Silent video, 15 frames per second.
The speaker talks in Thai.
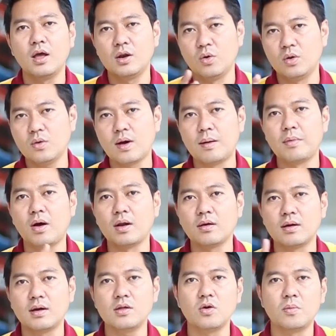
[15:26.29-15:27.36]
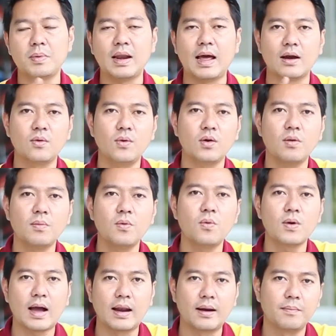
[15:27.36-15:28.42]
ดูที่ความร้อนของเครื่องยนต์เป็นหลักด้วย ควบ
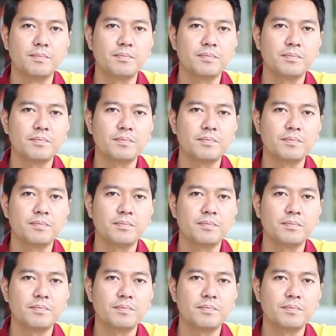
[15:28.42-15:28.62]
คู่กัน